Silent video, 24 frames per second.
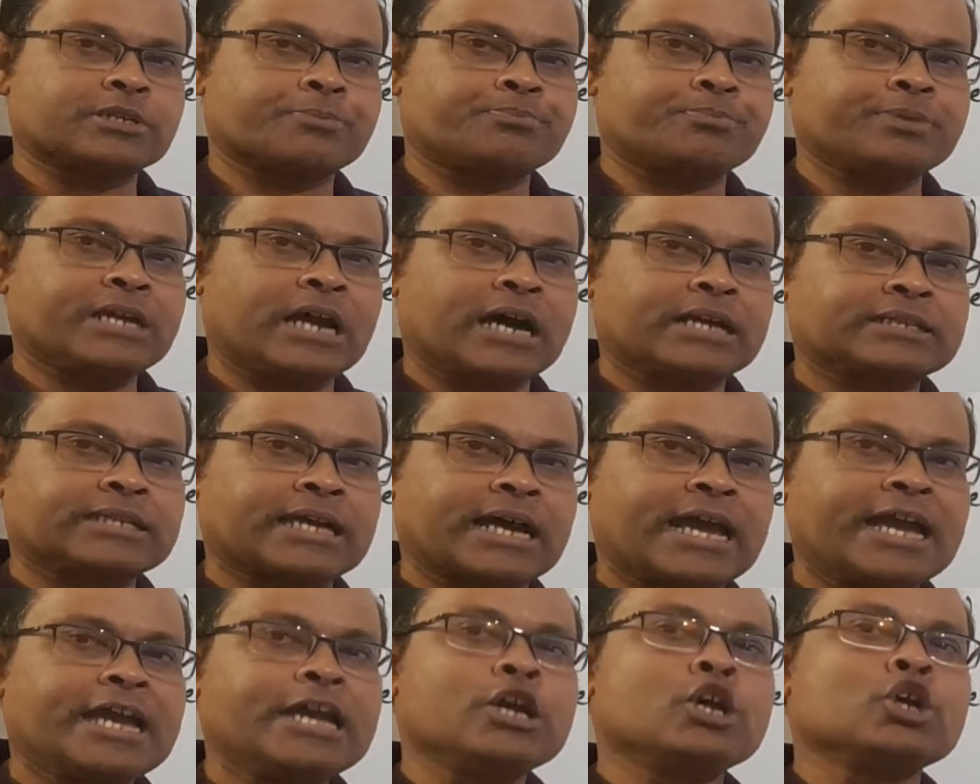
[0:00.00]
जब भी
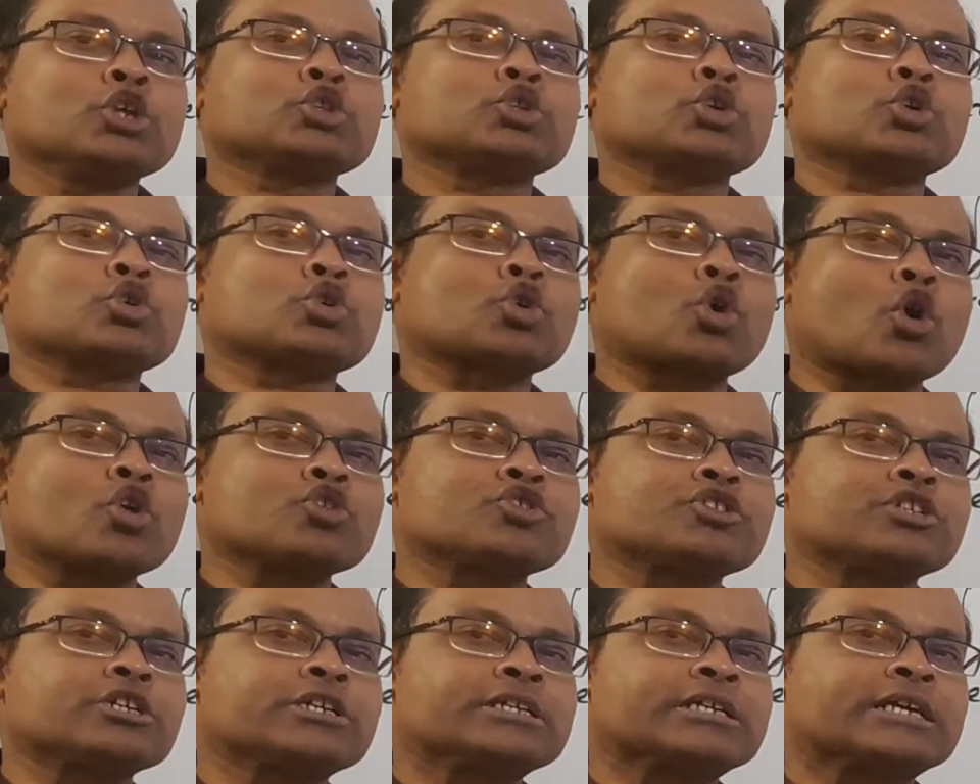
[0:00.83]
आता है तो
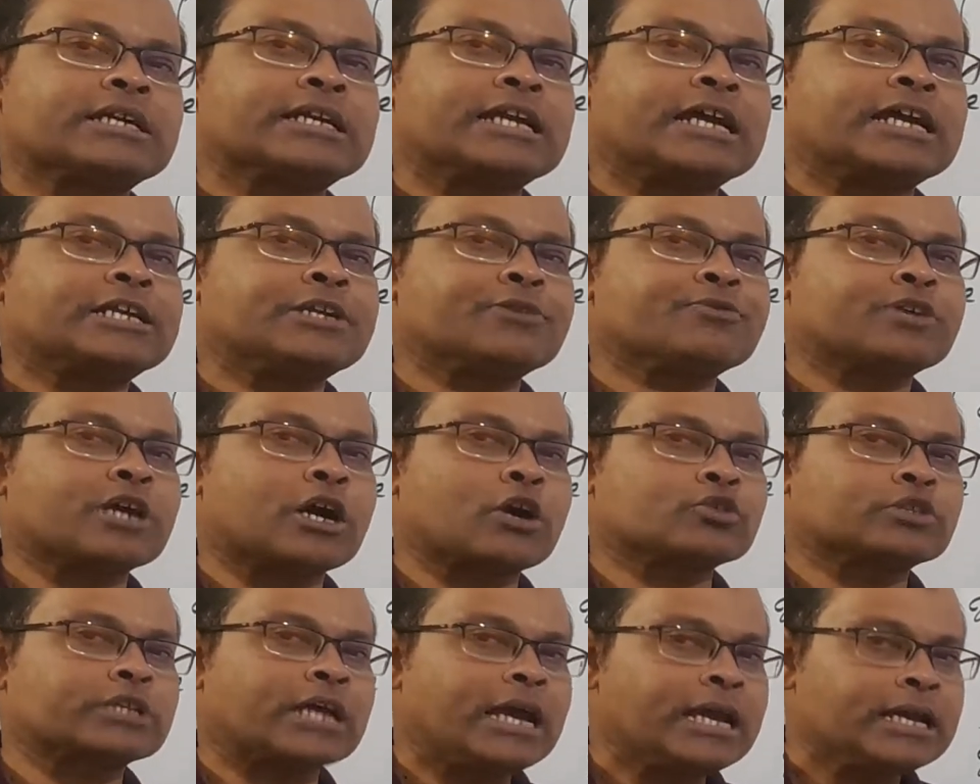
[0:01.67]
कांस्टेंट का डेरिवेटिव
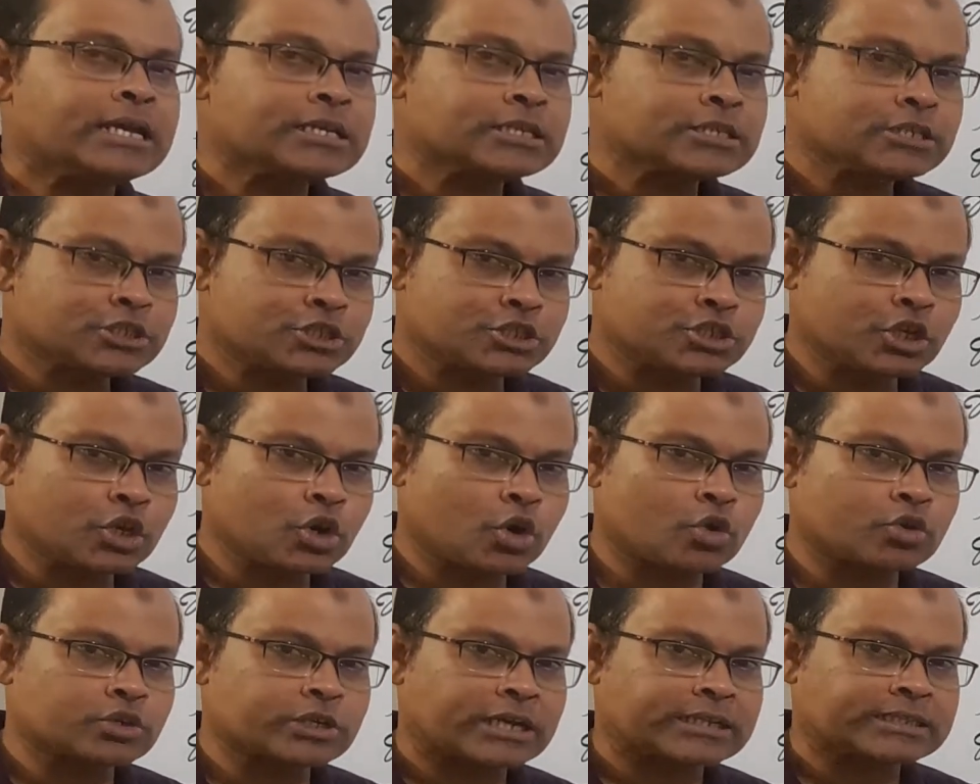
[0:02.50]
क्या होता है
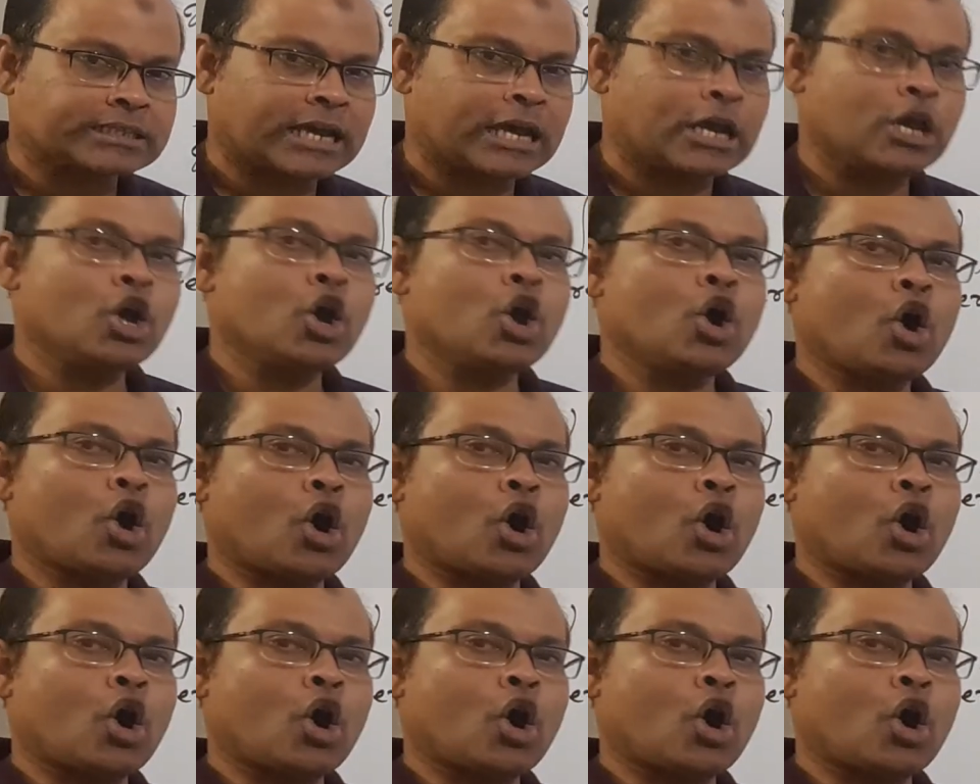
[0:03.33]
ज़ीरो हो जाता है